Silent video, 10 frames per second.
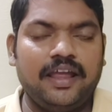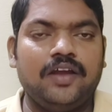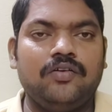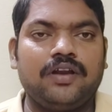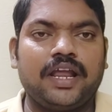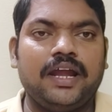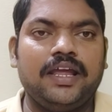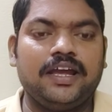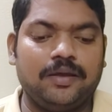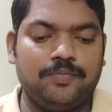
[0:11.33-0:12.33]
నేను
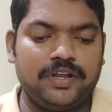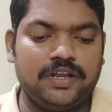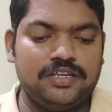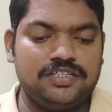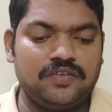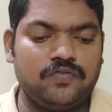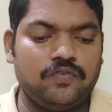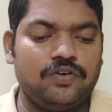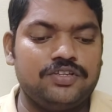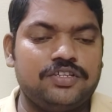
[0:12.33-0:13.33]
ట్రేడింగ్ కంపెనీ నుంచి
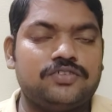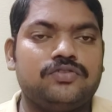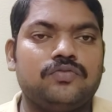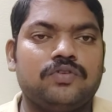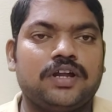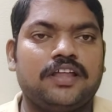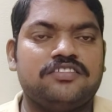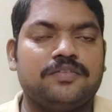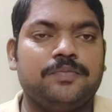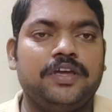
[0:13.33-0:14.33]
ఫోన్ చేస్తూ
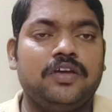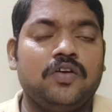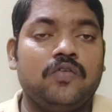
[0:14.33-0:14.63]
ఉన్నానని చెప్పి